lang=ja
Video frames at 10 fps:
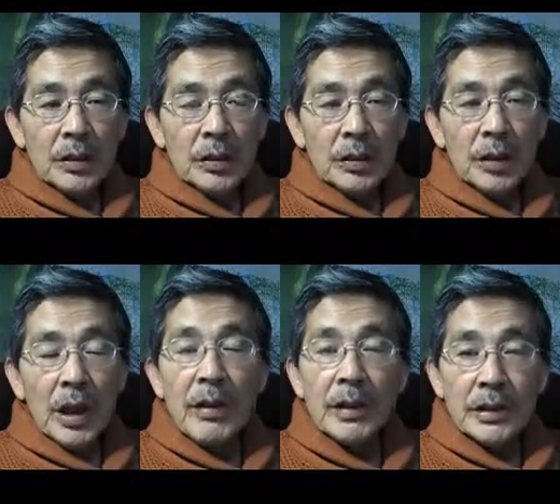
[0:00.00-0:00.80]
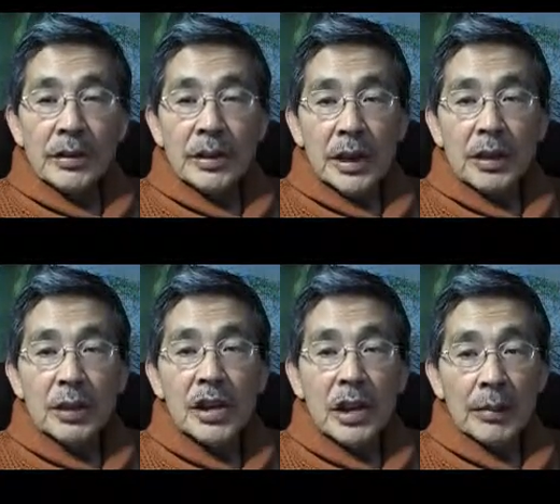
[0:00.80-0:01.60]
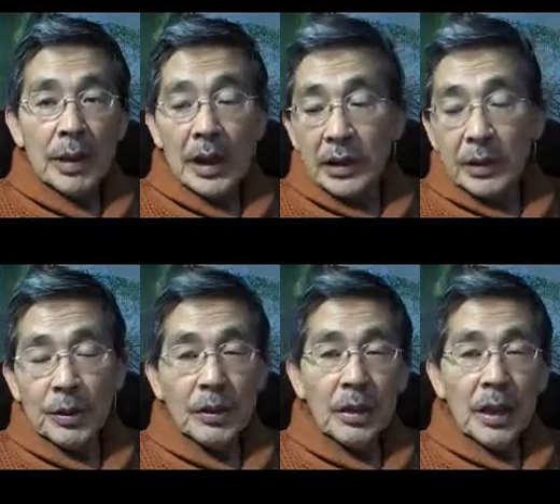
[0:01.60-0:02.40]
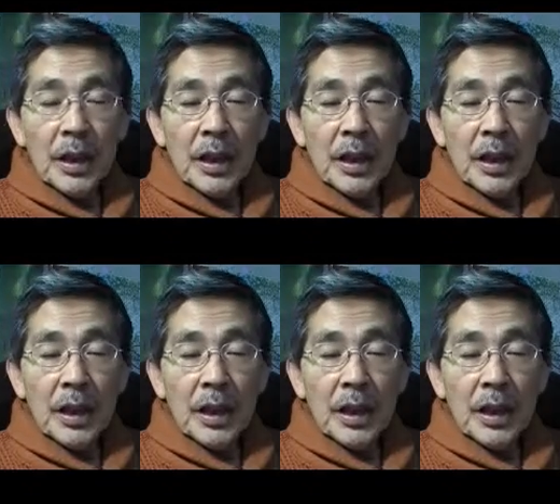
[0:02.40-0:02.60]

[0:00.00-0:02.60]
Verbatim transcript: そると親はですね、お兄ちゃんもあんたも、